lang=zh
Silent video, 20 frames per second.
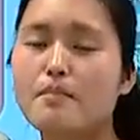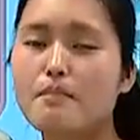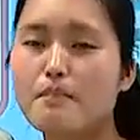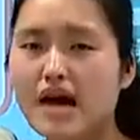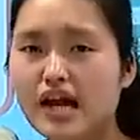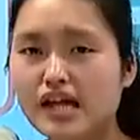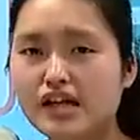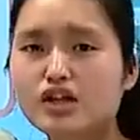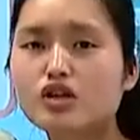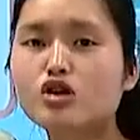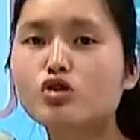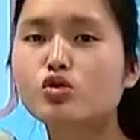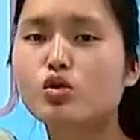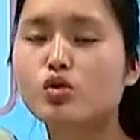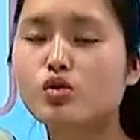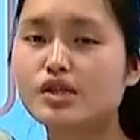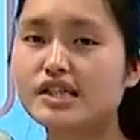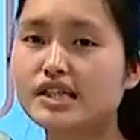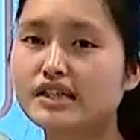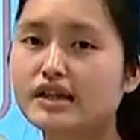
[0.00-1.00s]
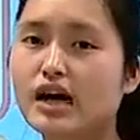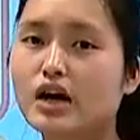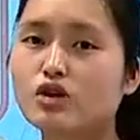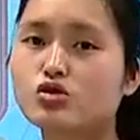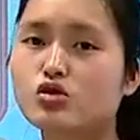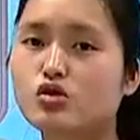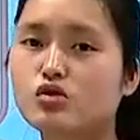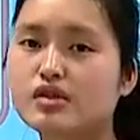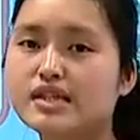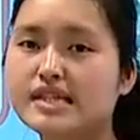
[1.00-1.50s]
每一个图形
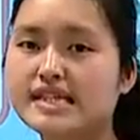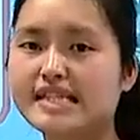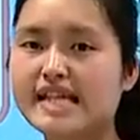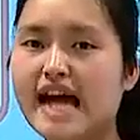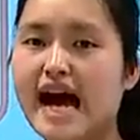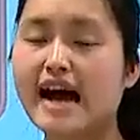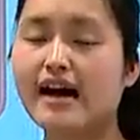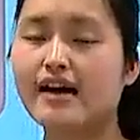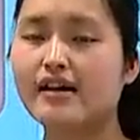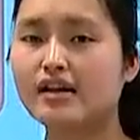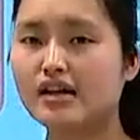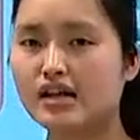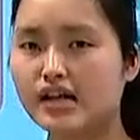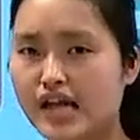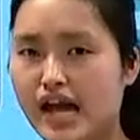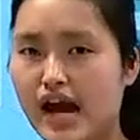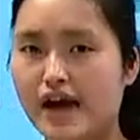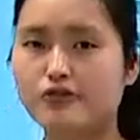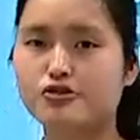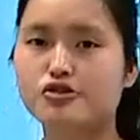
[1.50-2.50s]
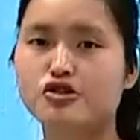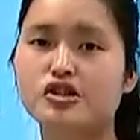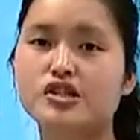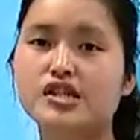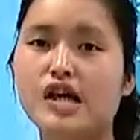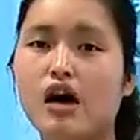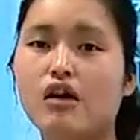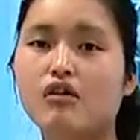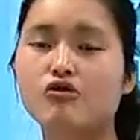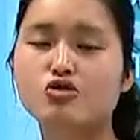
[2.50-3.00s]
当中加两
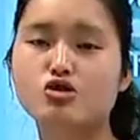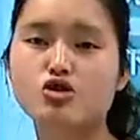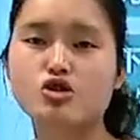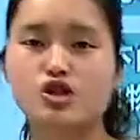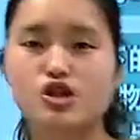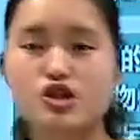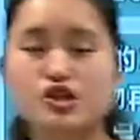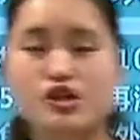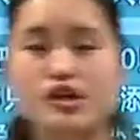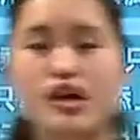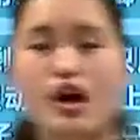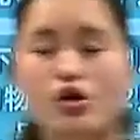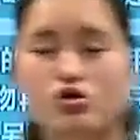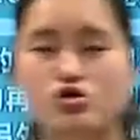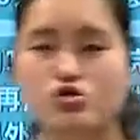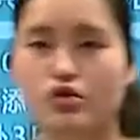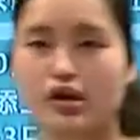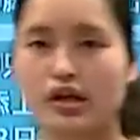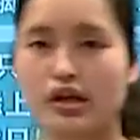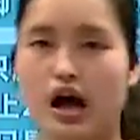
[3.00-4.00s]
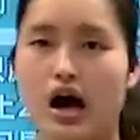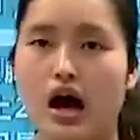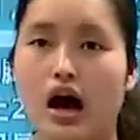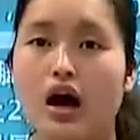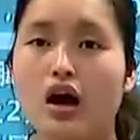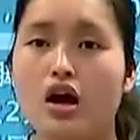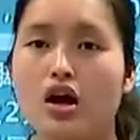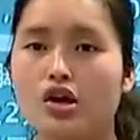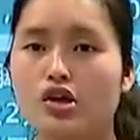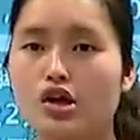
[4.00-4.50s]
只脚。这是一定要注意了
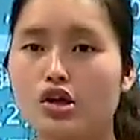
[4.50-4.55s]
啊！